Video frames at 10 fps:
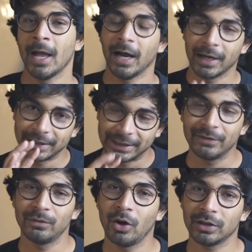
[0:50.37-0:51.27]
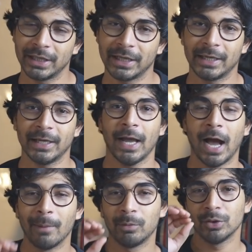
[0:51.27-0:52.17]
अगर ये ब्लॉग देख के
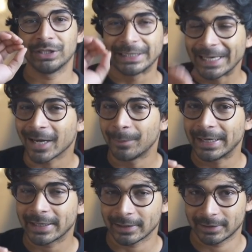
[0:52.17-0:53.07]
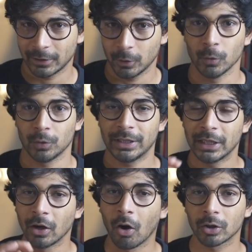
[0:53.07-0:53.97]
आप लोग ये कमेंट करते हो कि
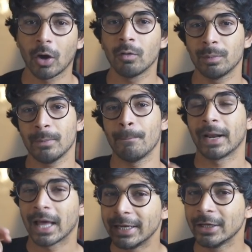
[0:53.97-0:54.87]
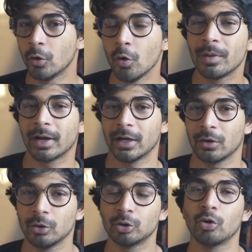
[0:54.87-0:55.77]
लॉकडाउन में मनाली घूम रहे
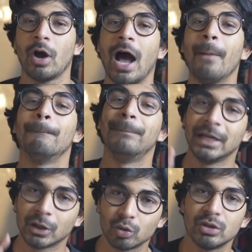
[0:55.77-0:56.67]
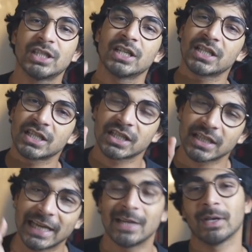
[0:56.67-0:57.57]
हो तो आप बिल्कुल से
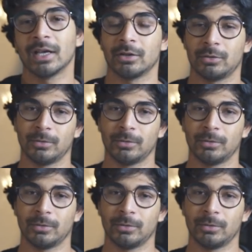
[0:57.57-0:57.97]
सही में गलत